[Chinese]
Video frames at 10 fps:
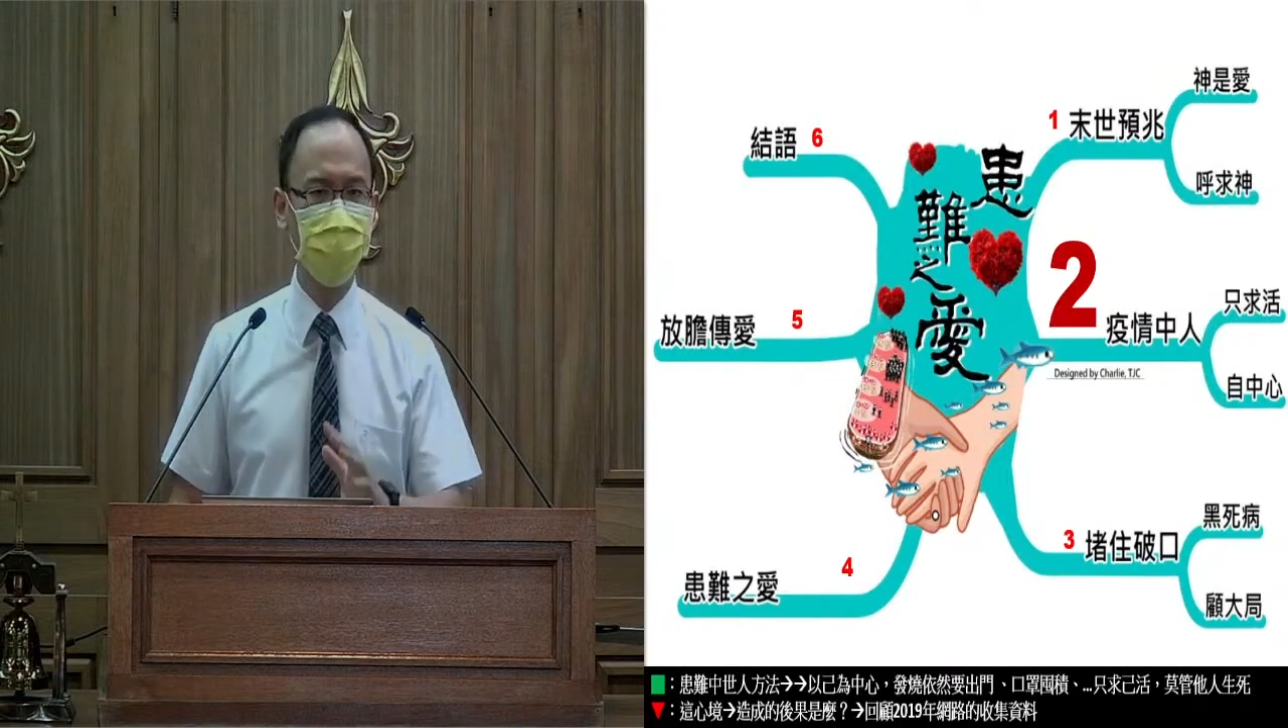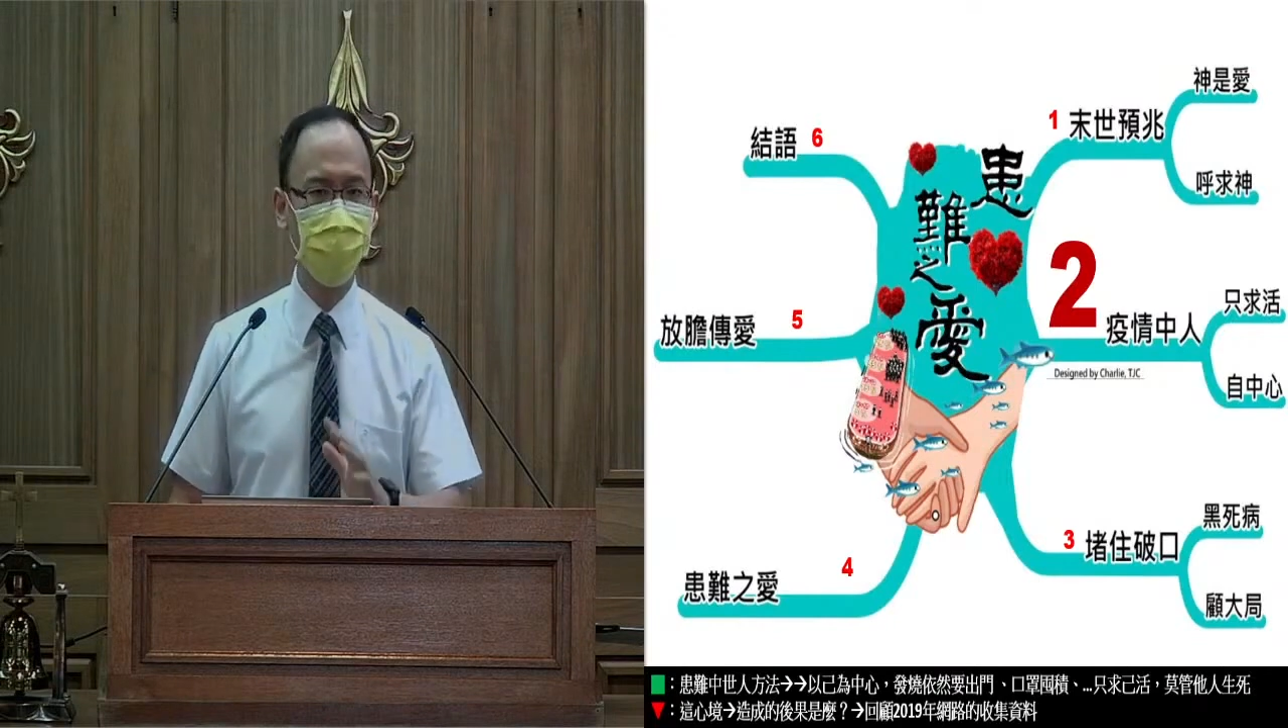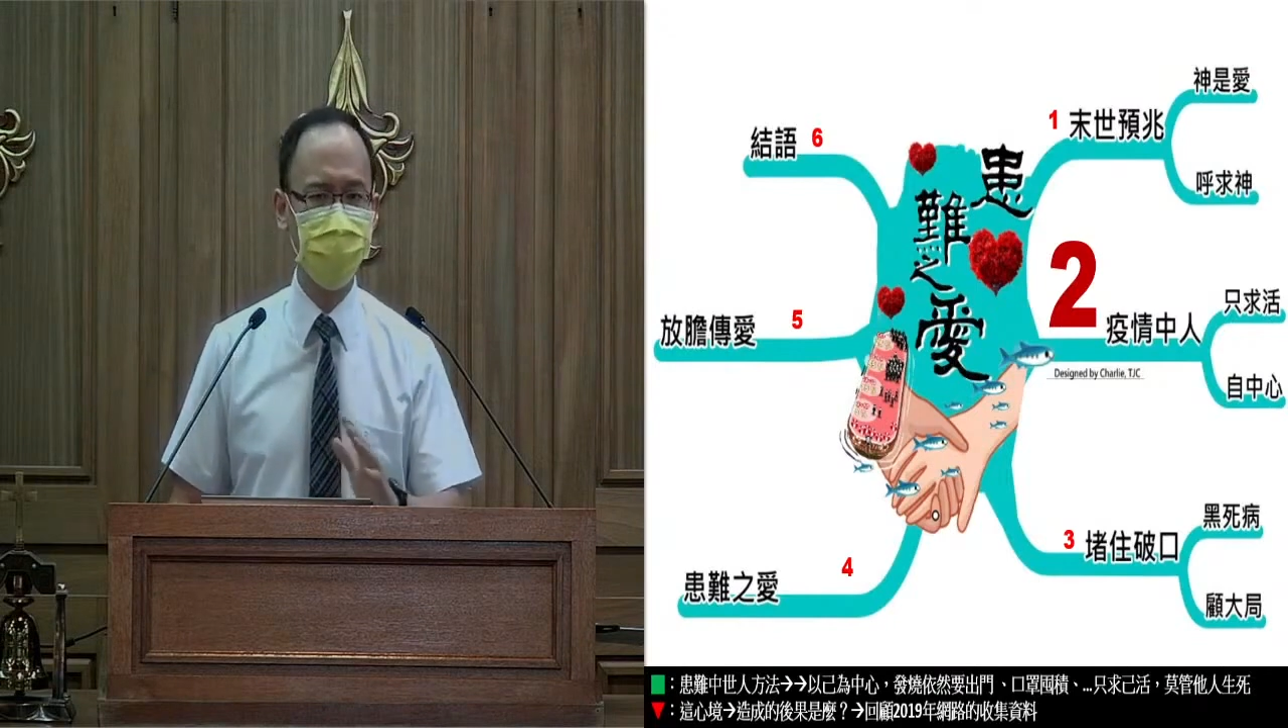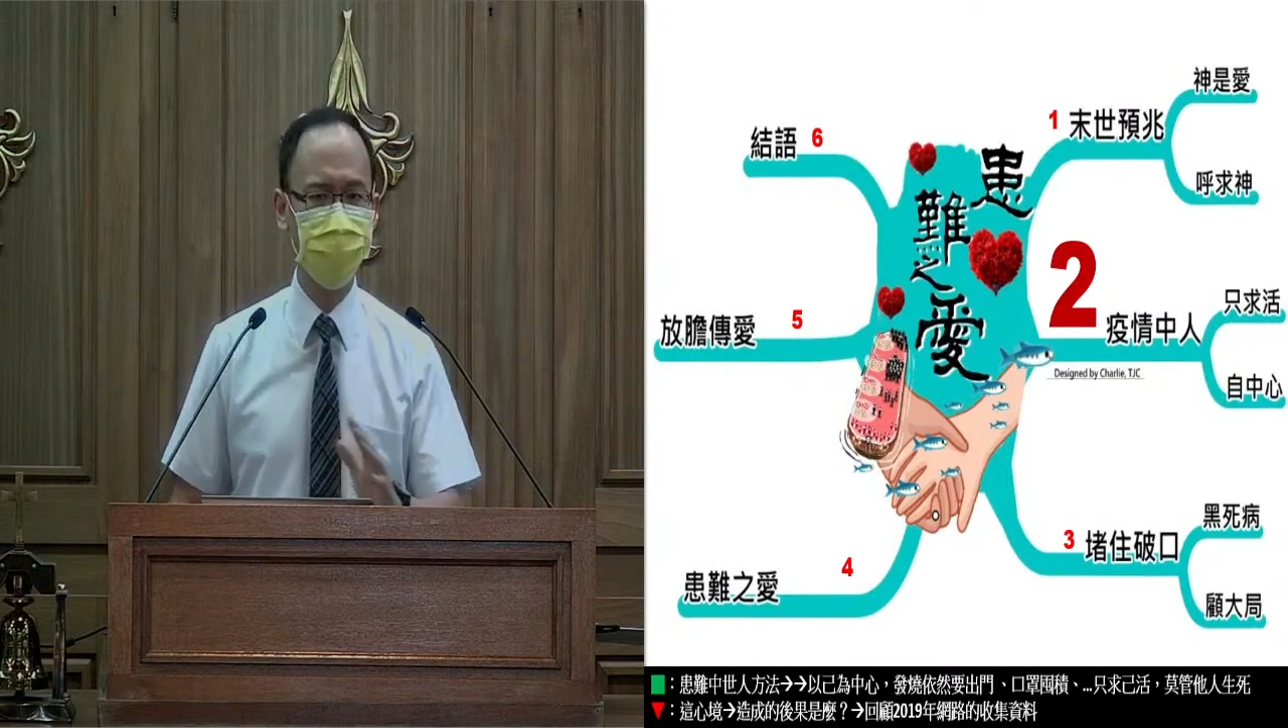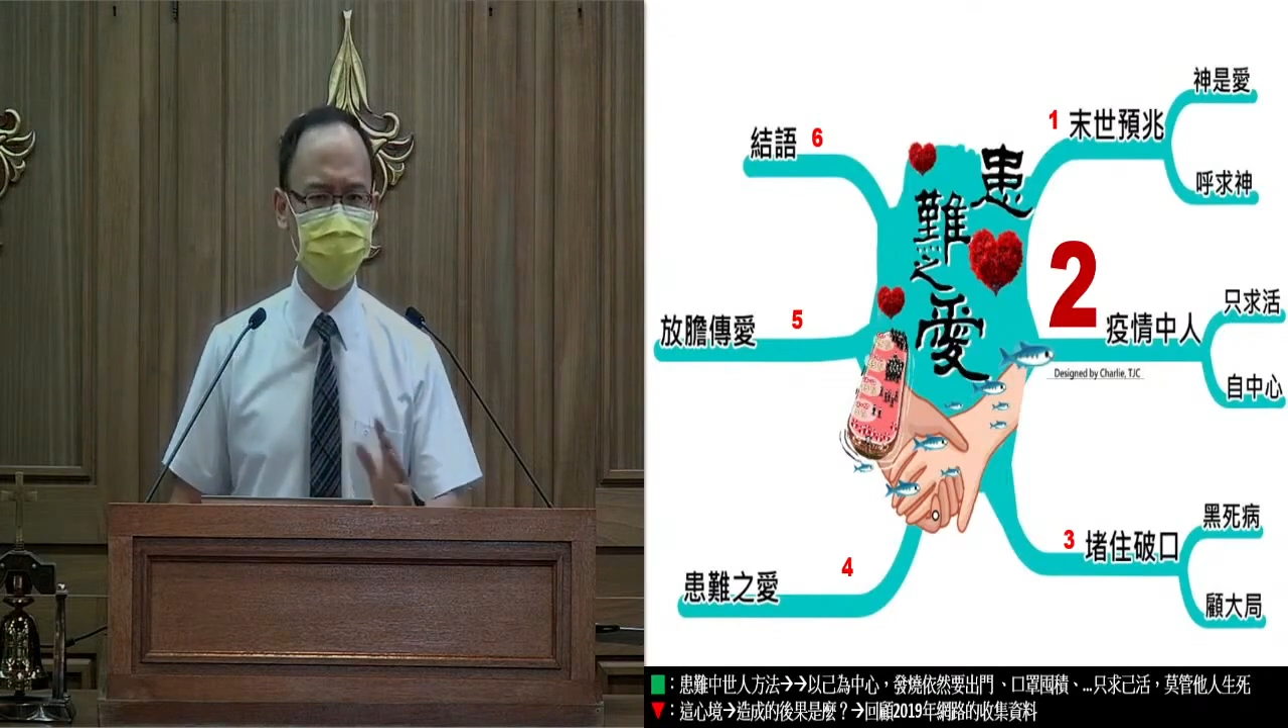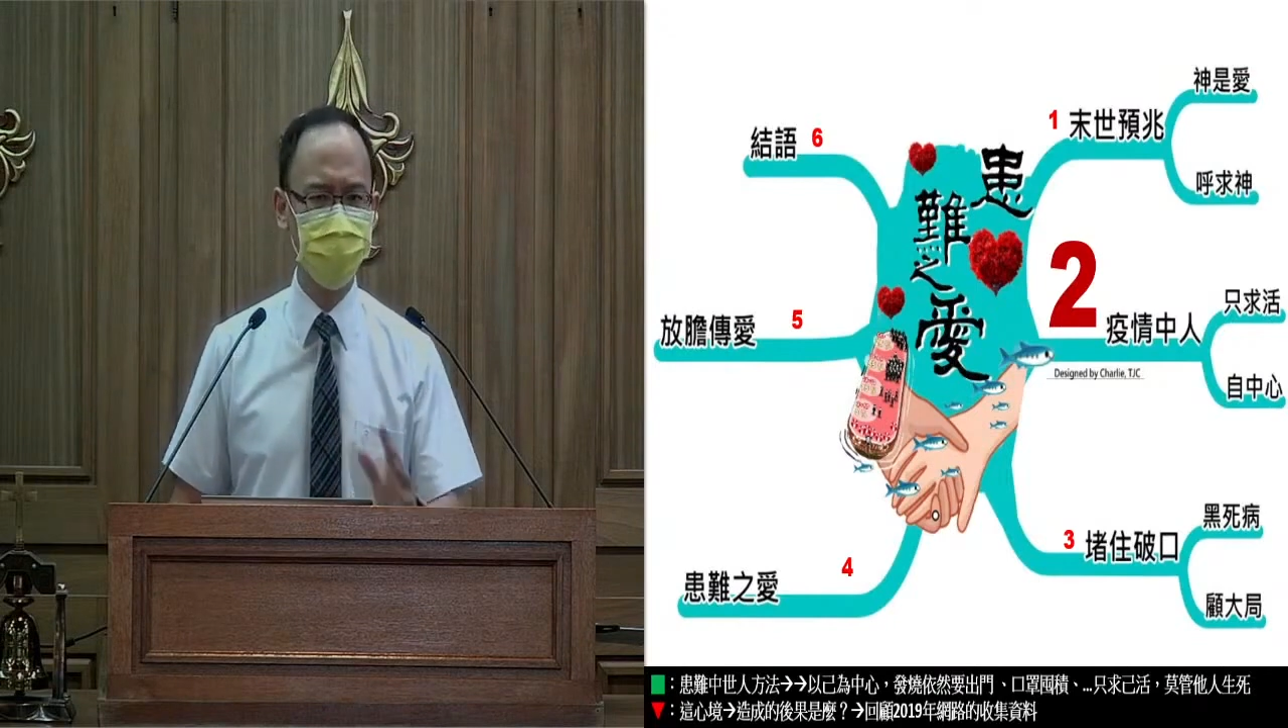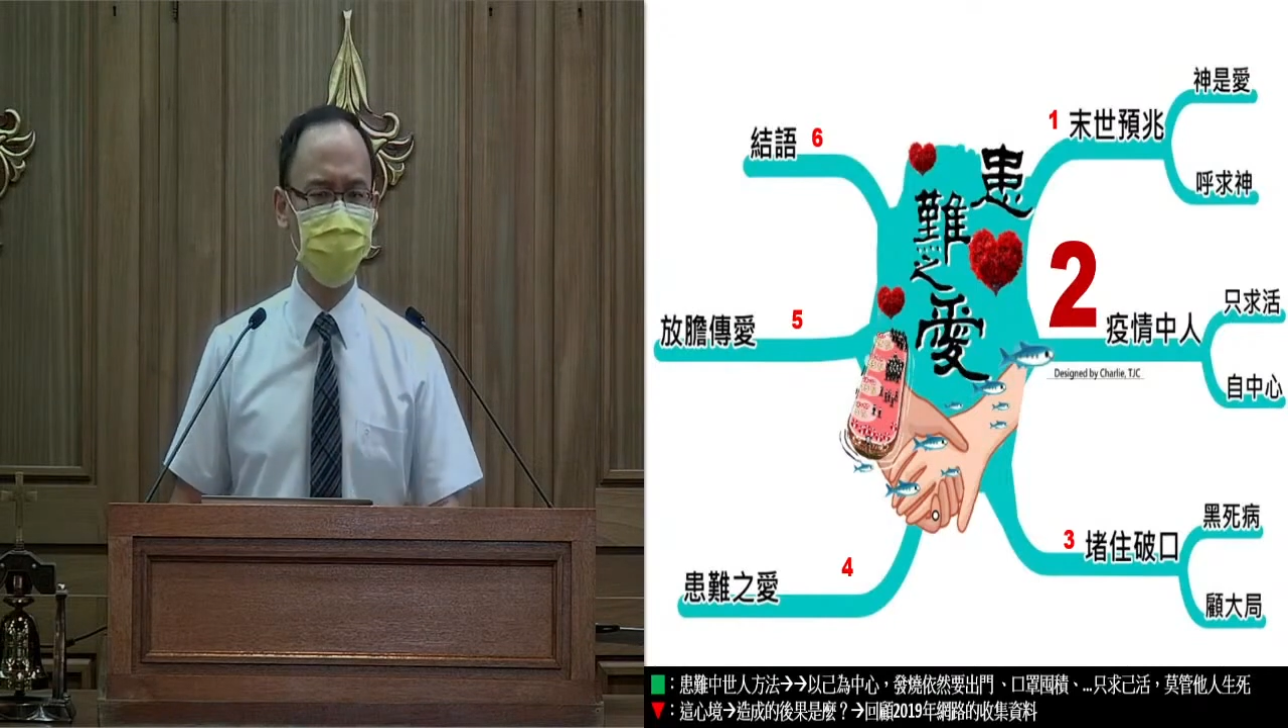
看见